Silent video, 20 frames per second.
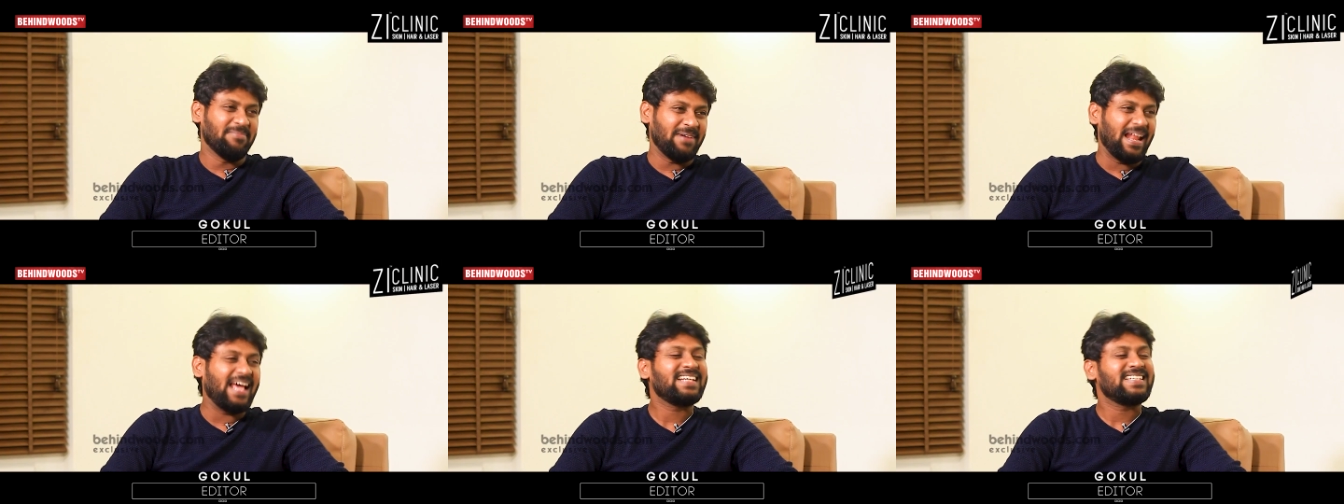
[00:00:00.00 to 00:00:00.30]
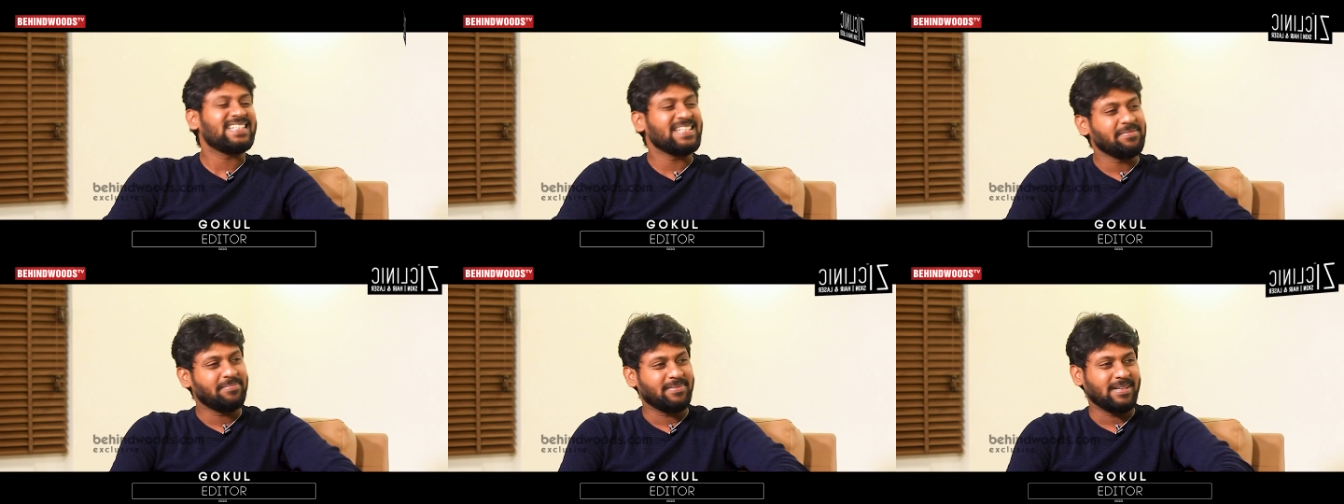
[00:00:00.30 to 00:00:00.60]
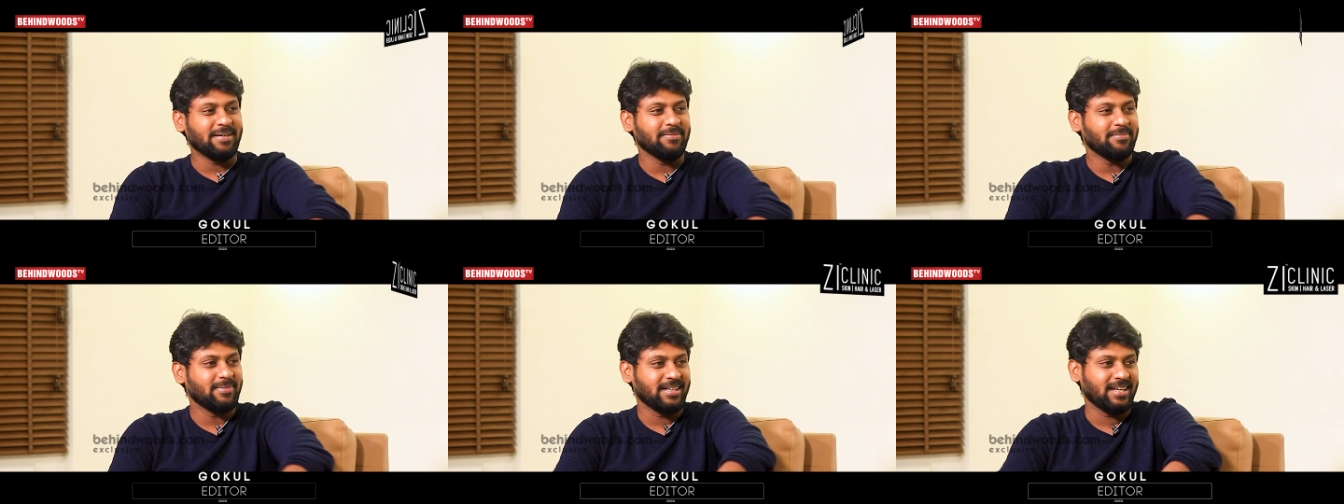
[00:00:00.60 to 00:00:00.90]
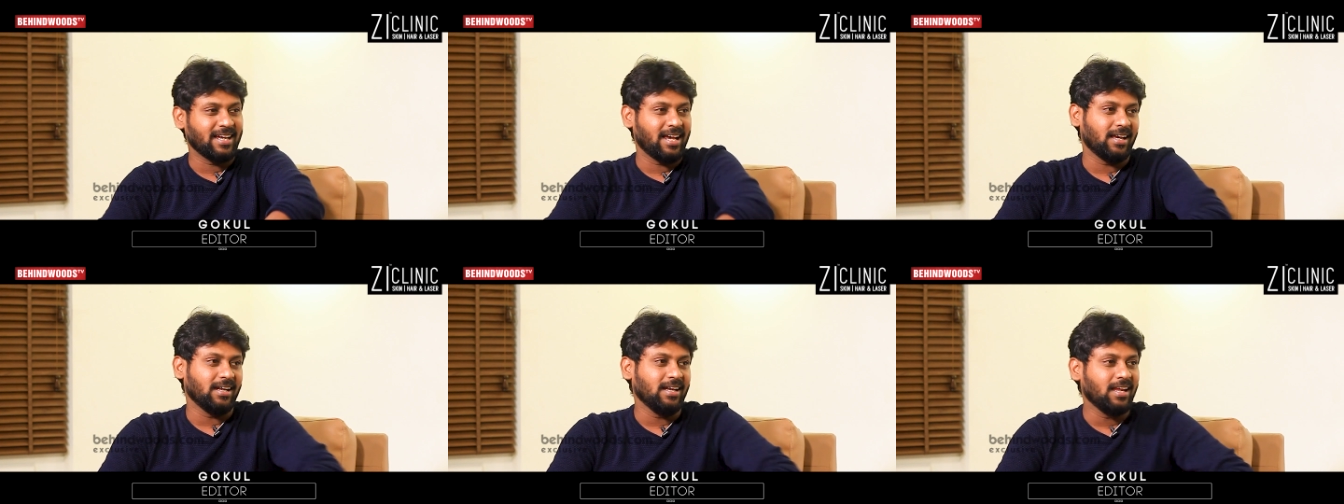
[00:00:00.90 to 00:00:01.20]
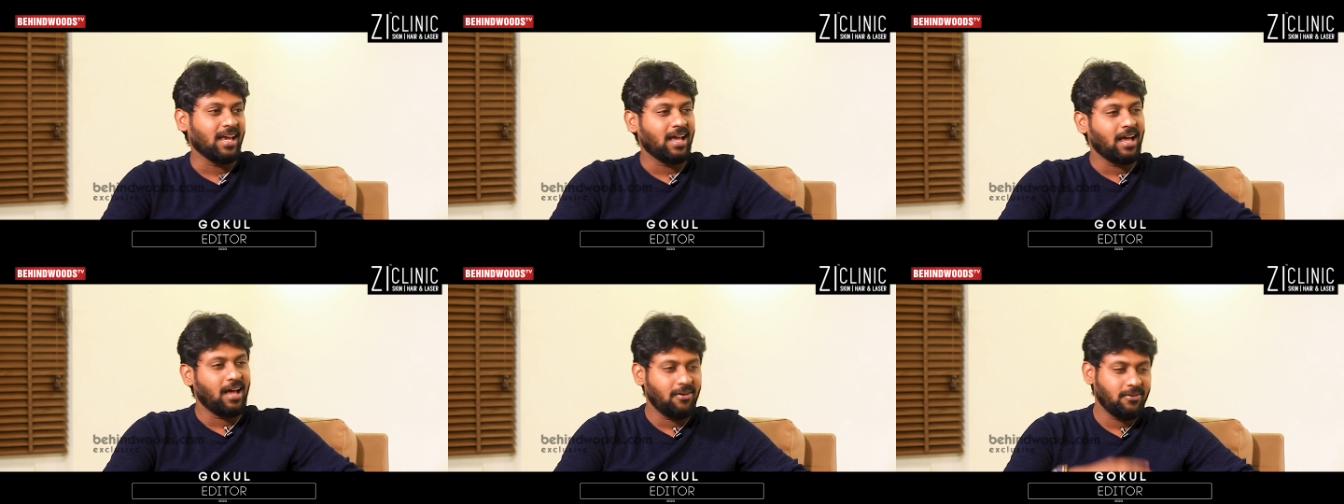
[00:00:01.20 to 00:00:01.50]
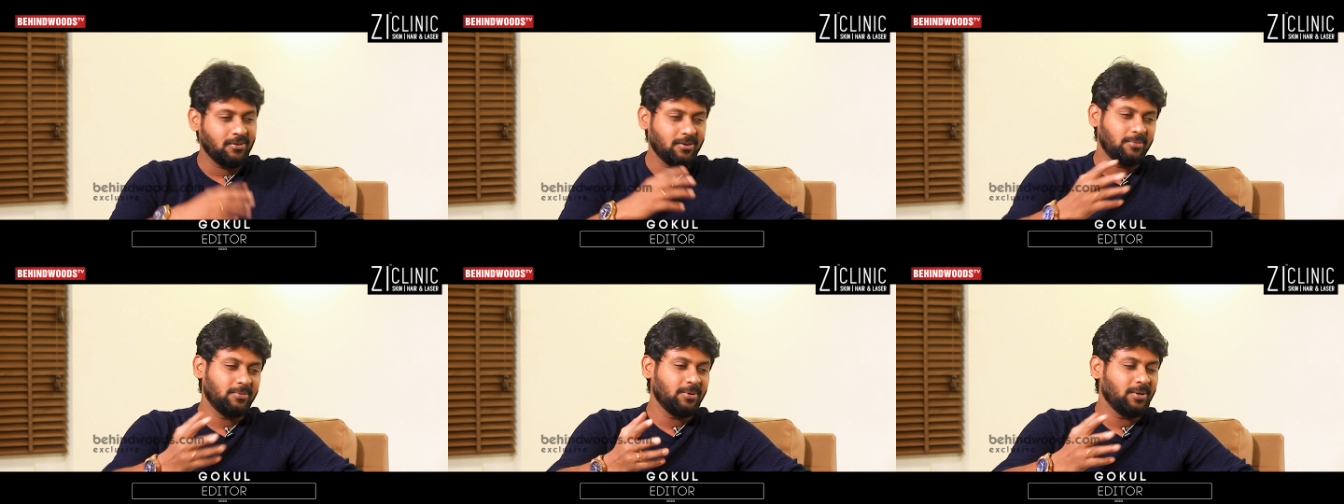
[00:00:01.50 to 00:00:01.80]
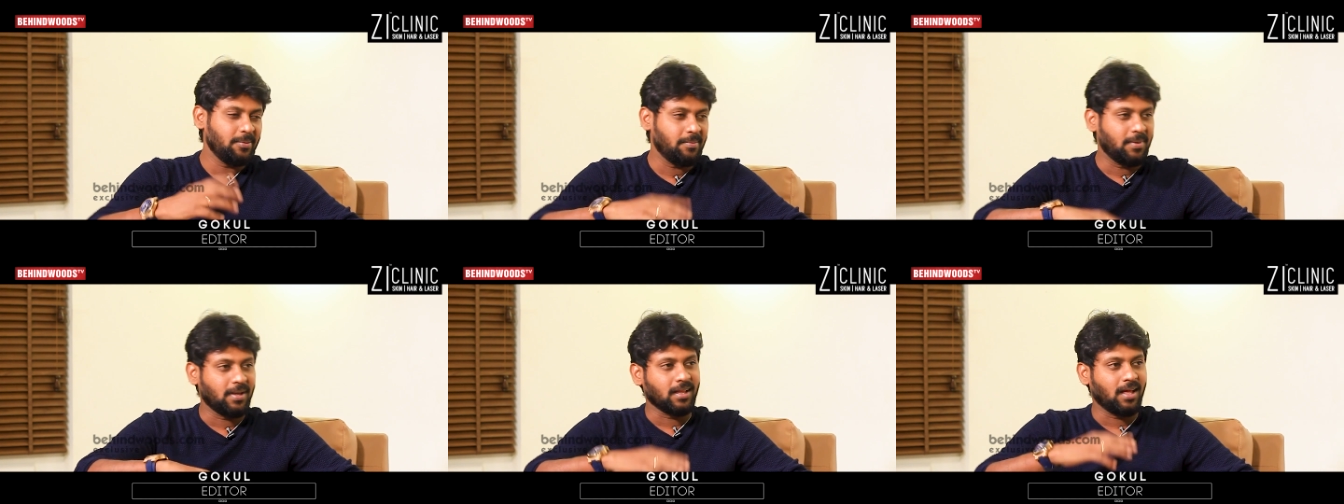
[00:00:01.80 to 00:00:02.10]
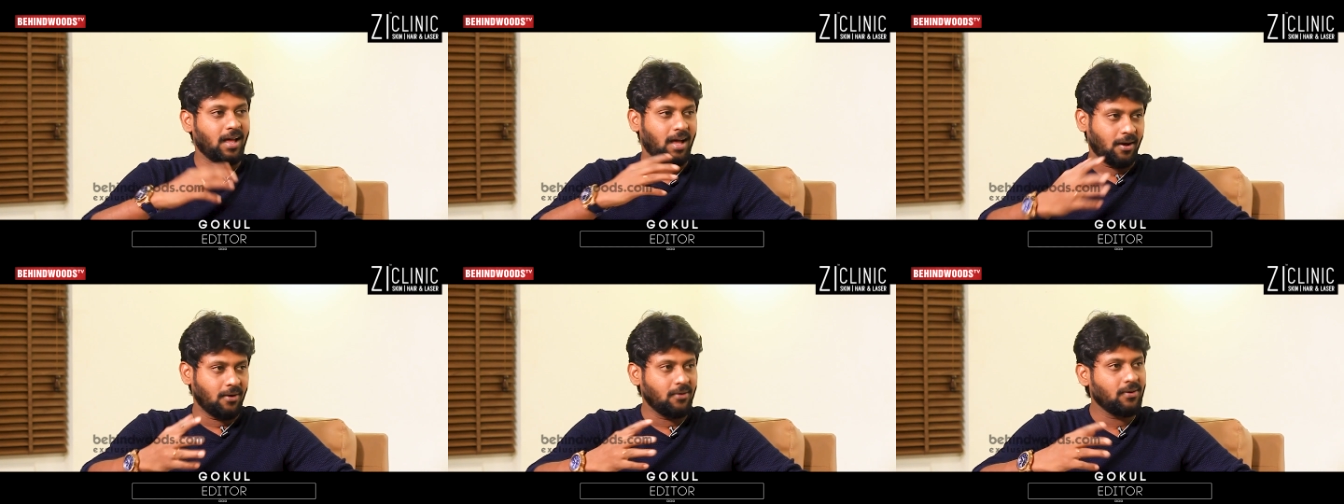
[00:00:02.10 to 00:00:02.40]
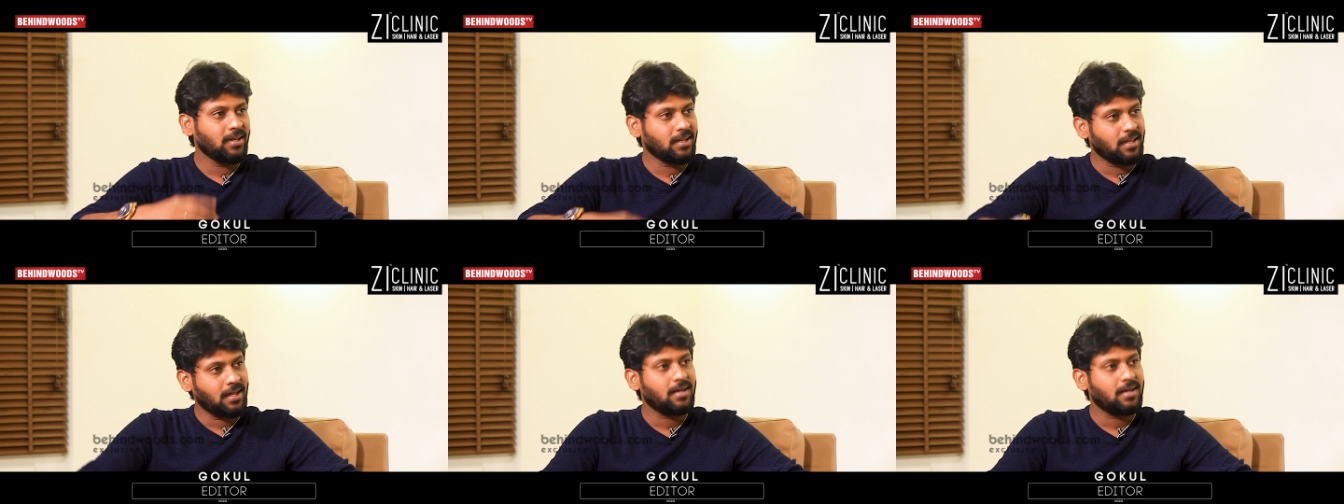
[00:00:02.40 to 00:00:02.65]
பிளாக் ஷீப் டீம் இருக்காங்க இல்லையா அவங்க மூலியமாக தான் அவங்க